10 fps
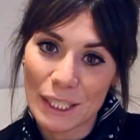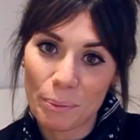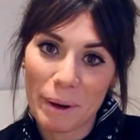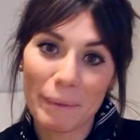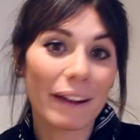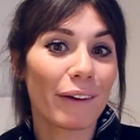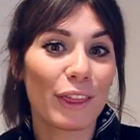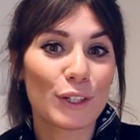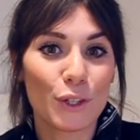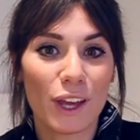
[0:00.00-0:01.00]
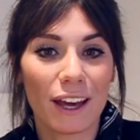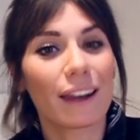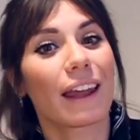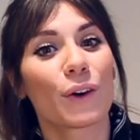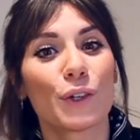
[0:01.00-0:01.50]
es tu primera vez, soy
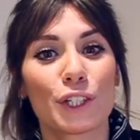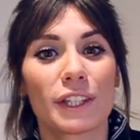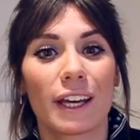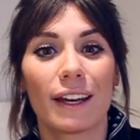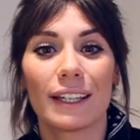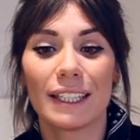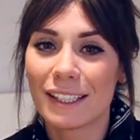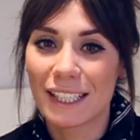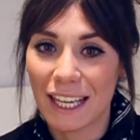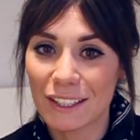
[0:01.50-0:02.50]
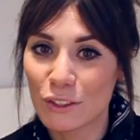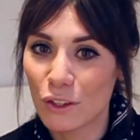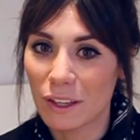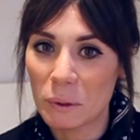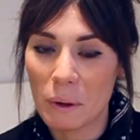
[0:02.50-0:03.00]
Carla Costa y
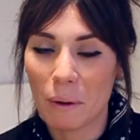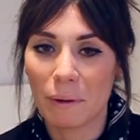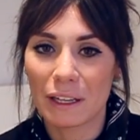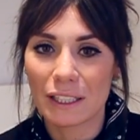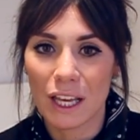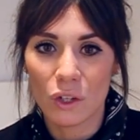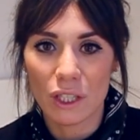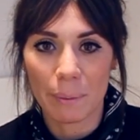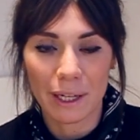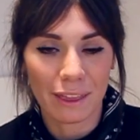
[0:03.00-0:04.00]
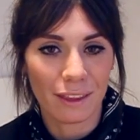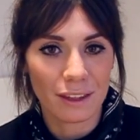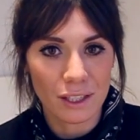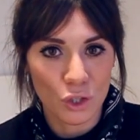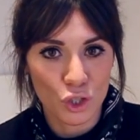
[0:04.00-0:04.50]
siento de nuevo haber estado desaparecida
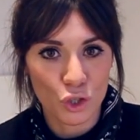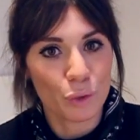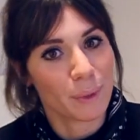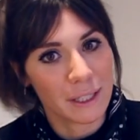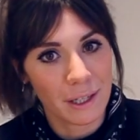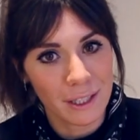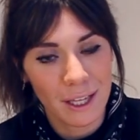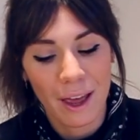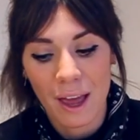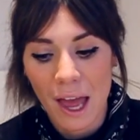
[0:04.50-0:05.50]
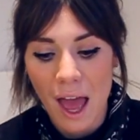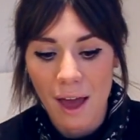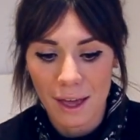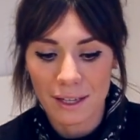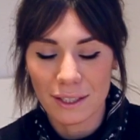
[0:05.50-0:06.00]
estos dos meses.
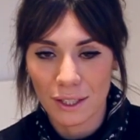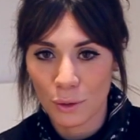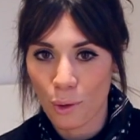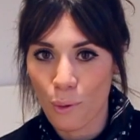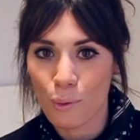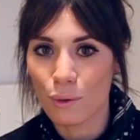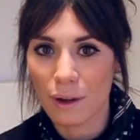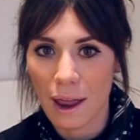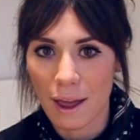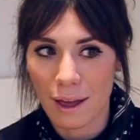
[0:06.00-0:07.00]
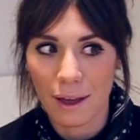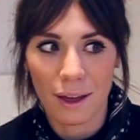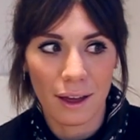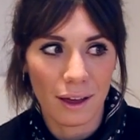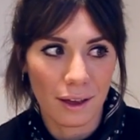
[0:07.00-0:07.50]
Han sido
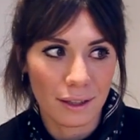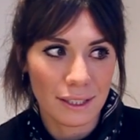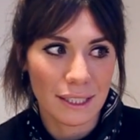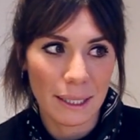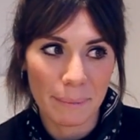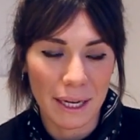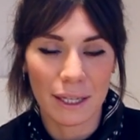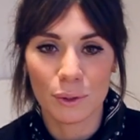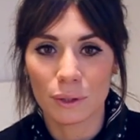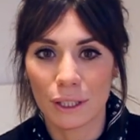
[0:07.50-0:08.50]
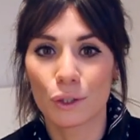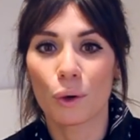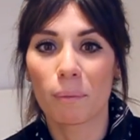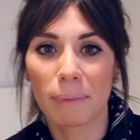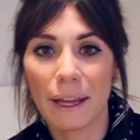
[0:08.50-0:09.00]
unas semanas un tanto
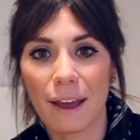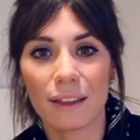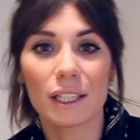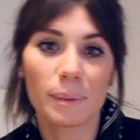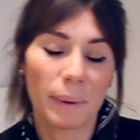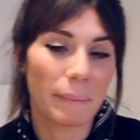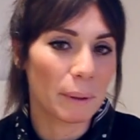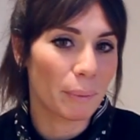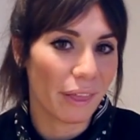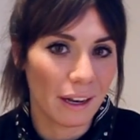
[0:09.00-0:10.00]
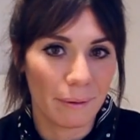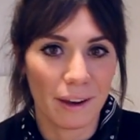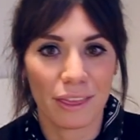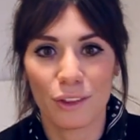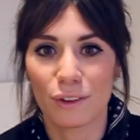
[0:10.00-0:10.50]
complicadas, primero por
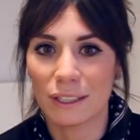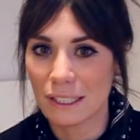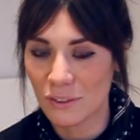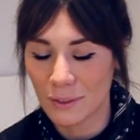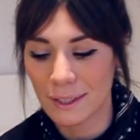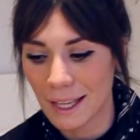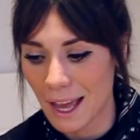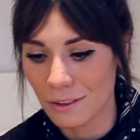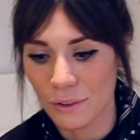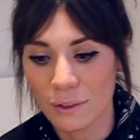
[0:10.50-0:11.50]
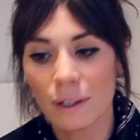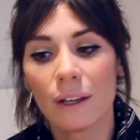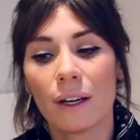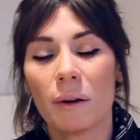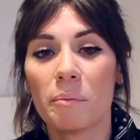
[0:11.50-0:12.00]
celebraciones, fin de año,
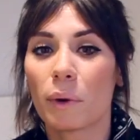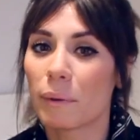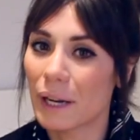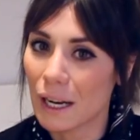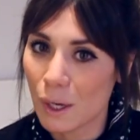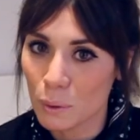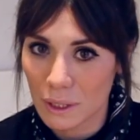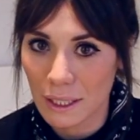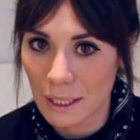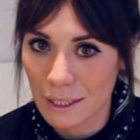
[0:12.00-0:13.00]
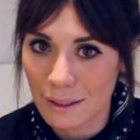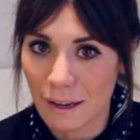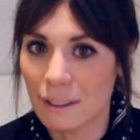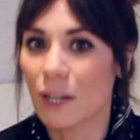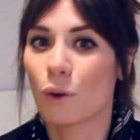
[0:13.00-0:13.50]
volver a la rutina en el
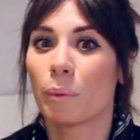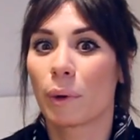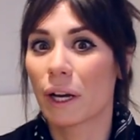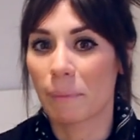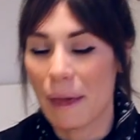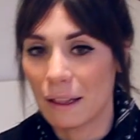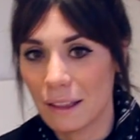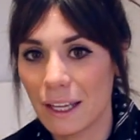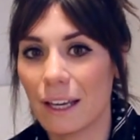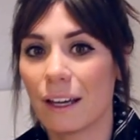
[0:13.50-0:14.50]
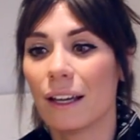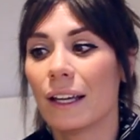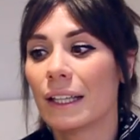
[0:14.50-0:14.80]
trabajo, ponerme al día...